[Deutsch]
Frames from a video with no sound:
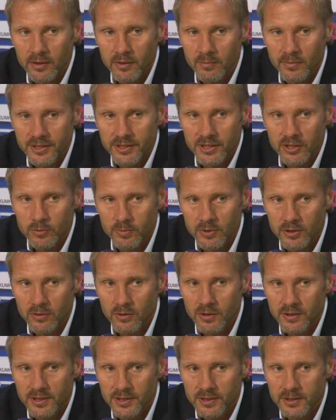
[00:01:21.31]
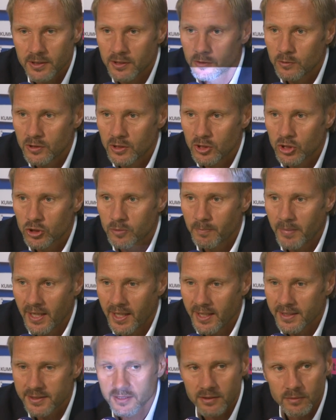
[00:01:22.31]
Die Message bedeutet natürlich
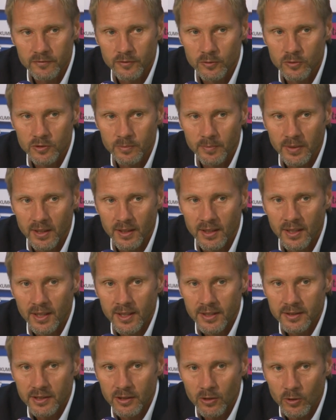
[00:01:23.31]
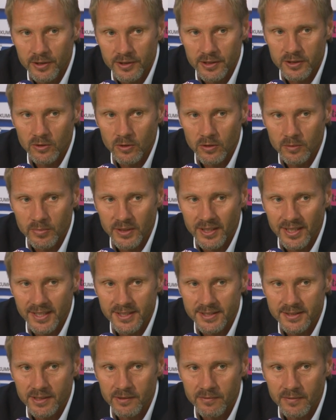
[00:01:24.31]
Spaß im Fußball. Die Leute sollen
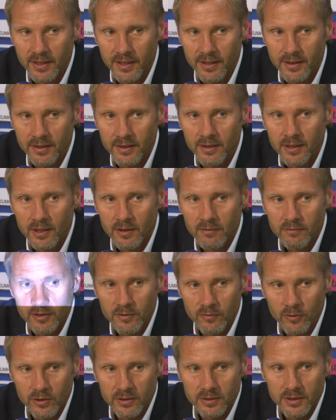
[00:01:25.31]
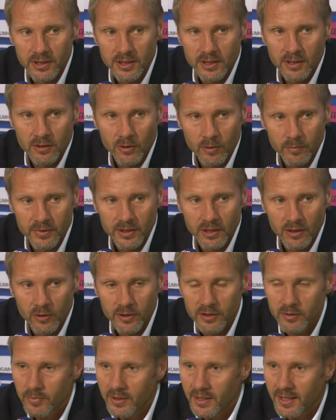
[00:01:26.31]
begeistert werden. Wir wollen die, die
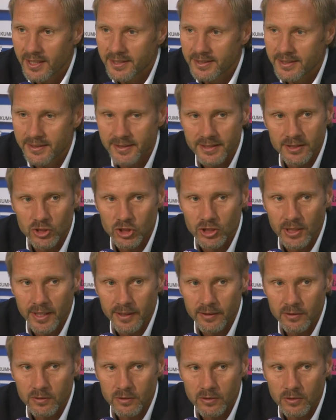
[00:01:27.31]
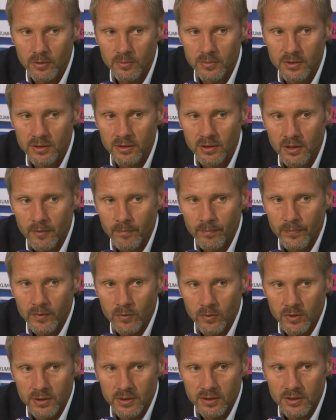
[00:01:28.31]
Leute begeistern, die ins Stadion kommen.
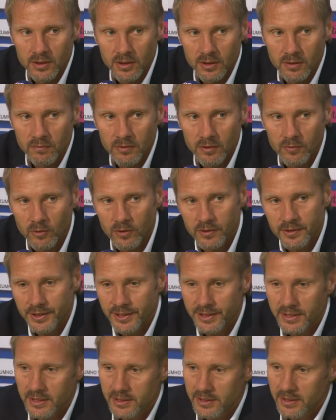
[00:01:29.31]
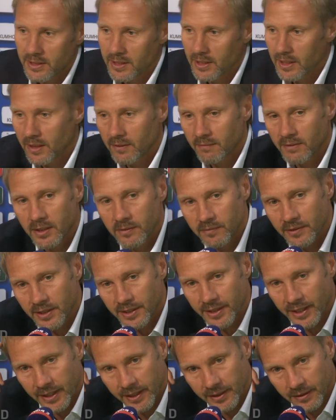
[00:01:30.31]
Und äh, wir wollen nicht, dass sie gelangweilt wieder
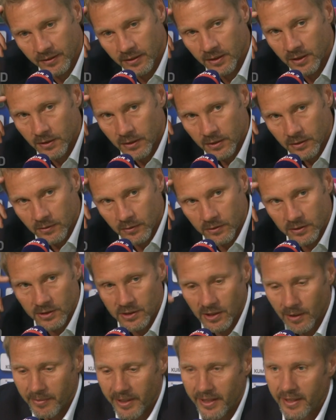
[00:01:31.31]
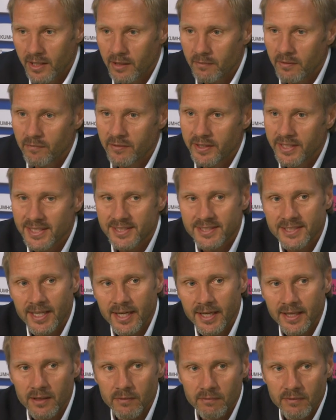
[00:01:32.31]
gehen. Und am Ende, wenn wir das
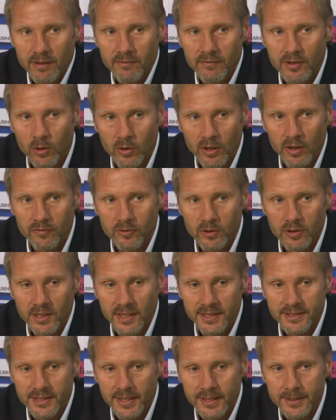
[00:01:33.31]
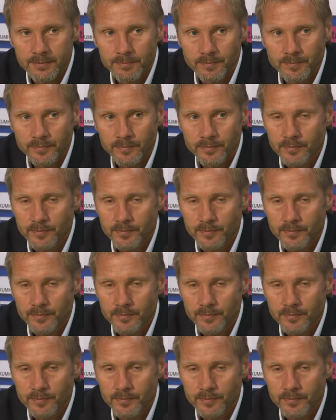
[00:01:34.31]
zeigen, werden wir auch erfolgreich sein.